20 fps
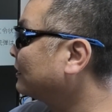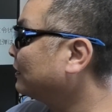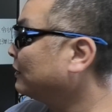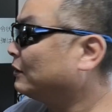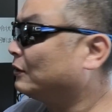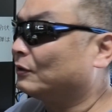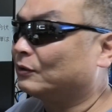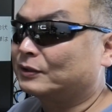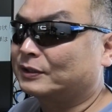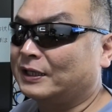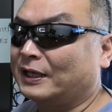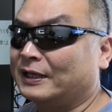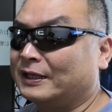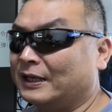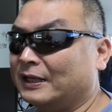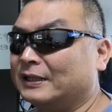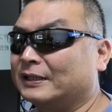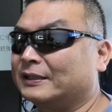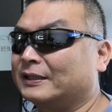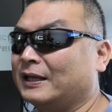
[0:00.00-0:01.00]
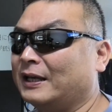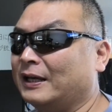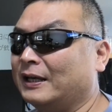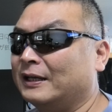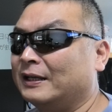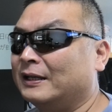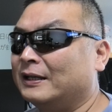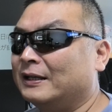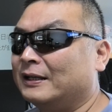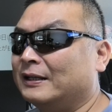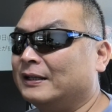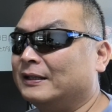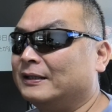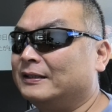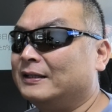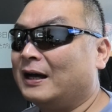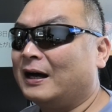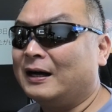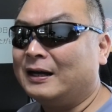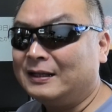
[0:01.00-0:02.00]
ち入りを制限って
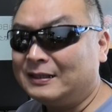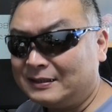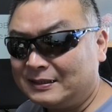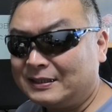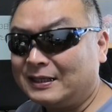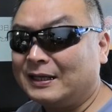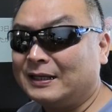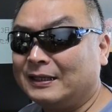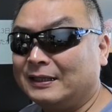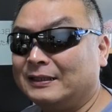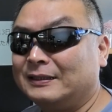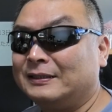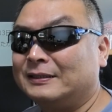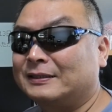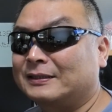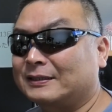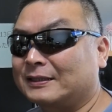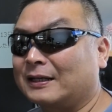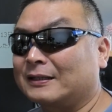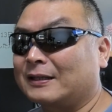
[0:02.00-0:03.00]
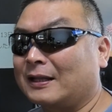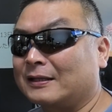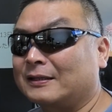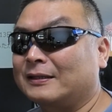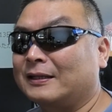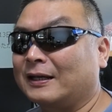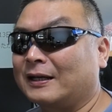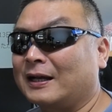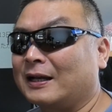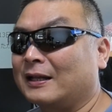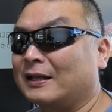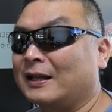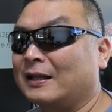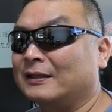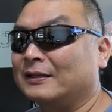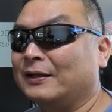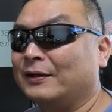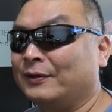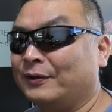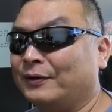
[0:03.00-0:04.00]
なんで5日経ってからな
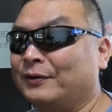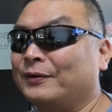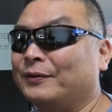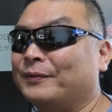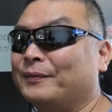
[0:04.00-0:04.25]
んだよ